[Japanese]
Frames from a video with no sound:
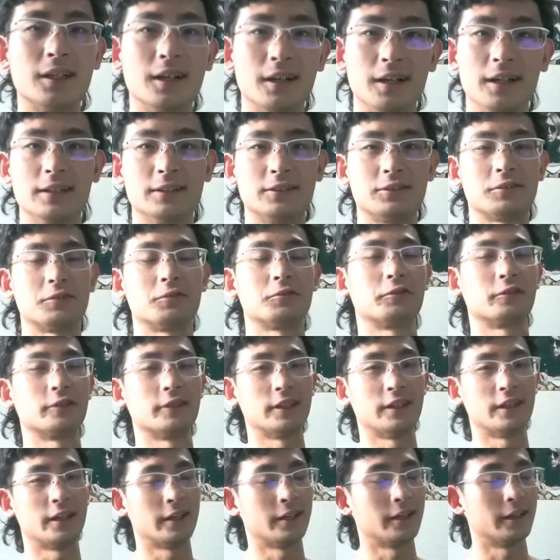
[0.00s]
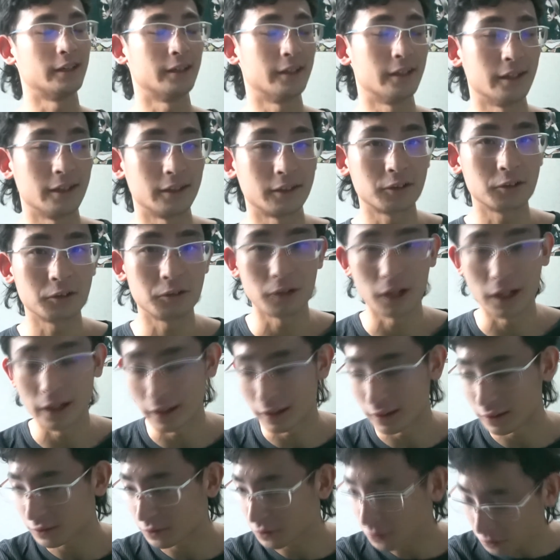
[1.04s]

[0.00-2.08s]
はい、ということでね、え今日は、